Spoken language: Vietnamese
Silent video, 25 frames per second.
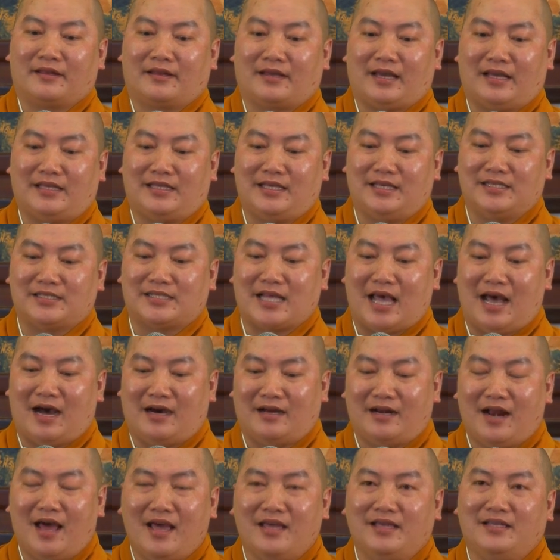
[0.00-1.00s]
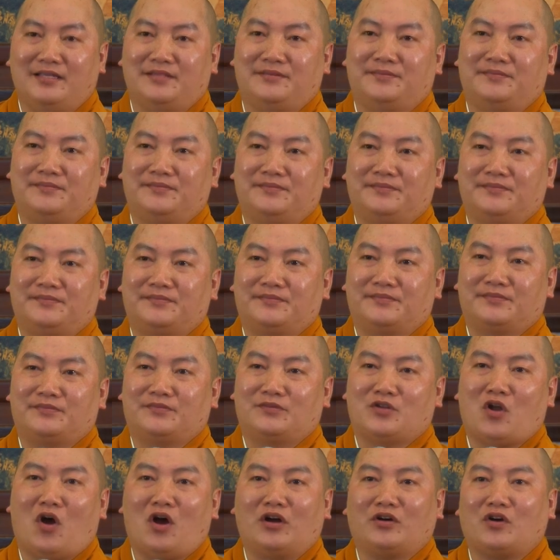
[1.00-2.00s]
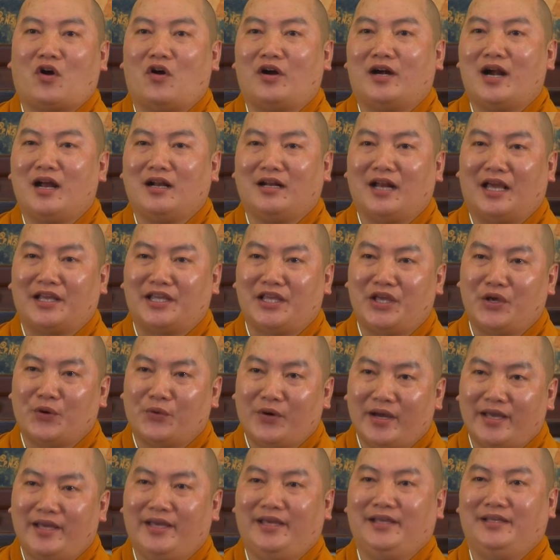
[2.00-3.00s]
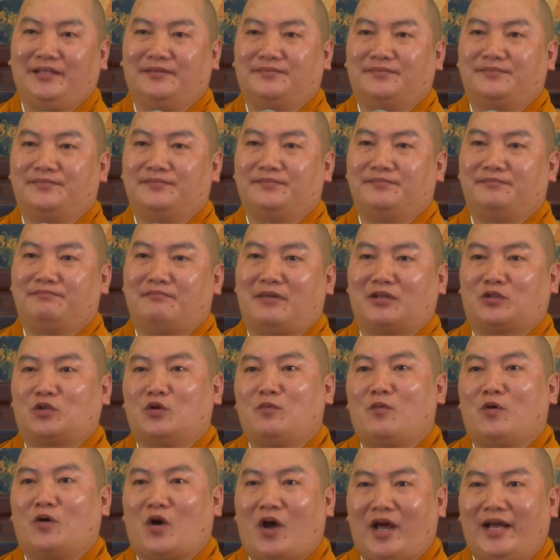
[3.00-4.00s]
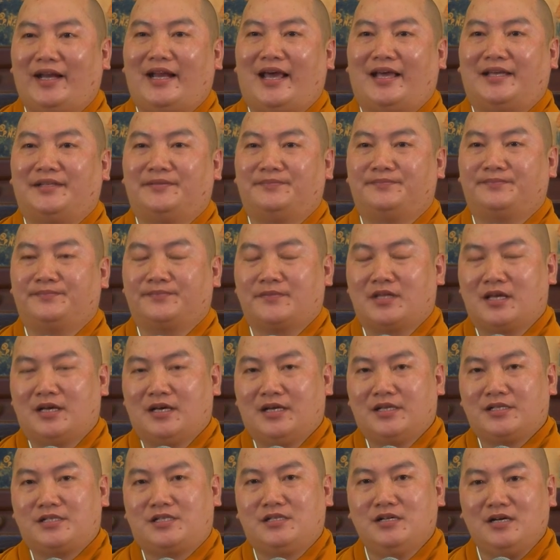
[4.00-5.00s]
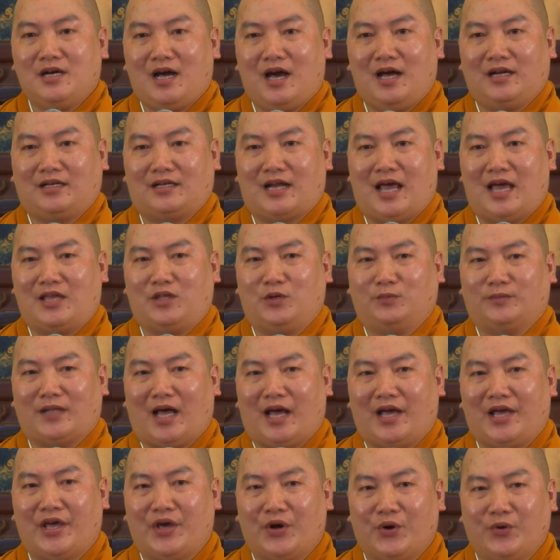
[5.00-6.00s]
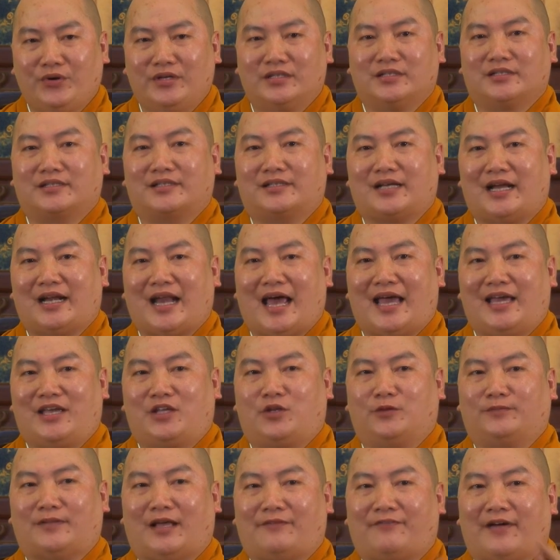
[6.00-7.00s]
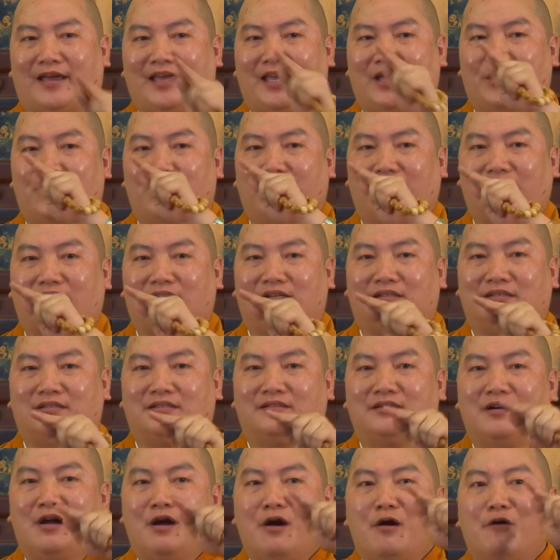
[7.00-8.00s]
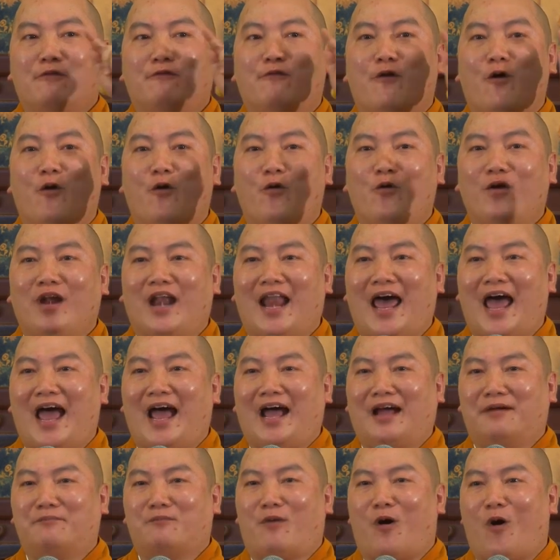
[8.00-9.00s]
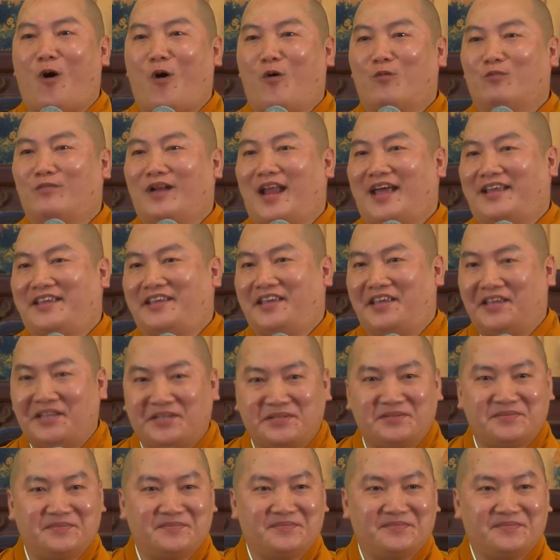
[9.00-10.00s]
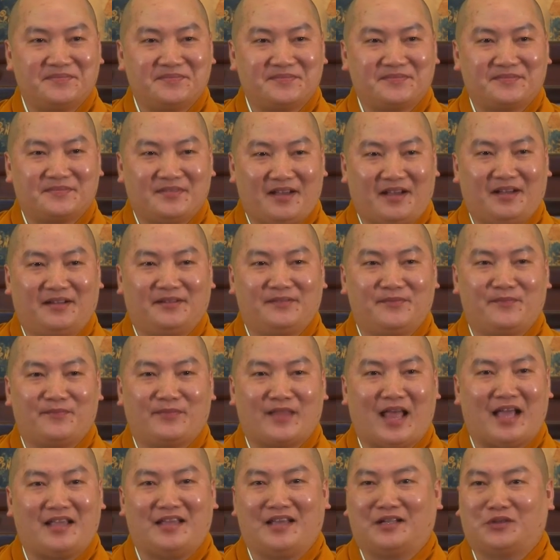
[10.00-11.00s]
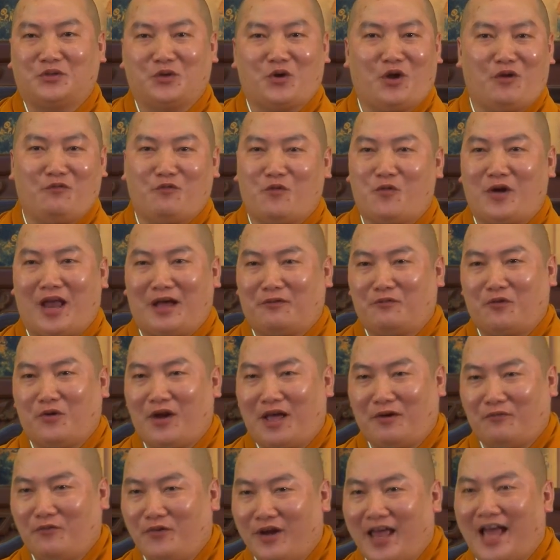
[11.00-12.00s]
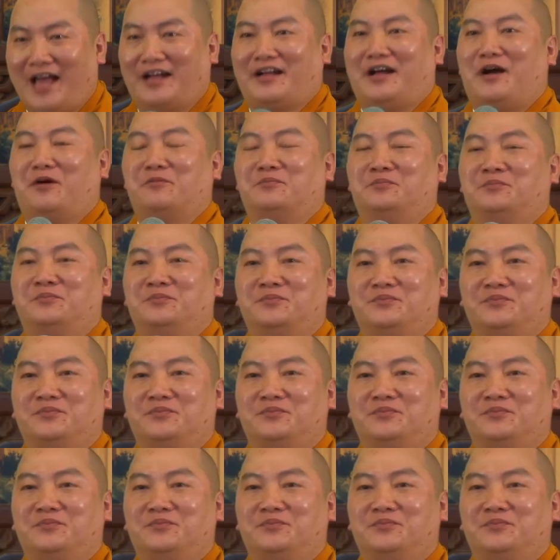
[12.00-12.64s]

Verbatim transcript: Cái chia sẻ ở đây nó có rất là nhiều ý mà tôi muốn nói ở đây. Trước hết để chúng ta hiểu được cái này, chúng ta phải hiểu cái chữ Vu Lan Bồn là gì. À, nãy giờ tôi nói Vu Lan, Vu Lan, Vu Lan không?